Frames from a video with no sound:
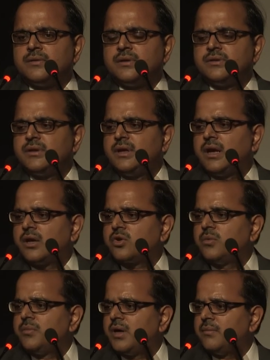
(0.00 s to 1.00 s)
जिन जिन
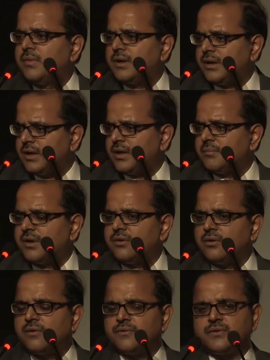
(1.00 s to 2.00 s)
इलाकों में हम हैं
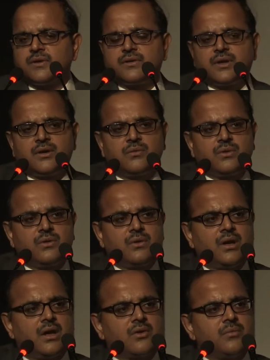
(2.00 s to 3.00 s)
हमारी ऑफिसेज हैं उन उन
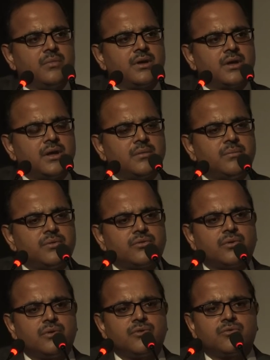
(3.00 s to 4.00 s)
इलाकों में करीब
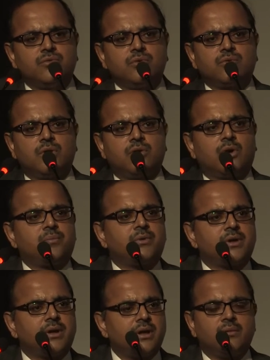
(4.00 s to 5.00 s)
सौ स्कूल को अडॉप्ट
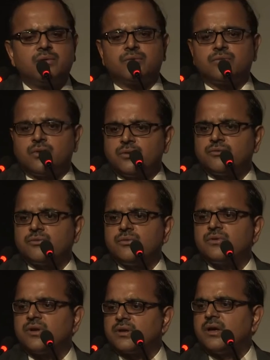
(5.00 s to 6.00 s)
करें वो सौ स्कूल
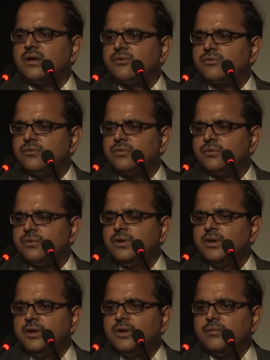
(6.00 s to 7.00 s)
सरकारी स्कूल हों
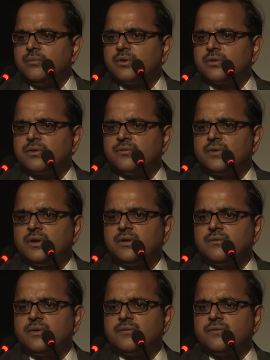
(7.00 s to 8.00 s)
बिकॉज वी
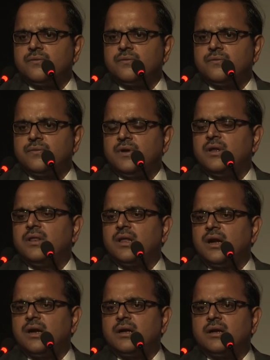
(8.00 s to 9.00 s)
वी फील
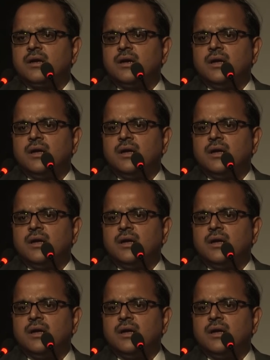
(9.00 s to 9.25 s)
दैट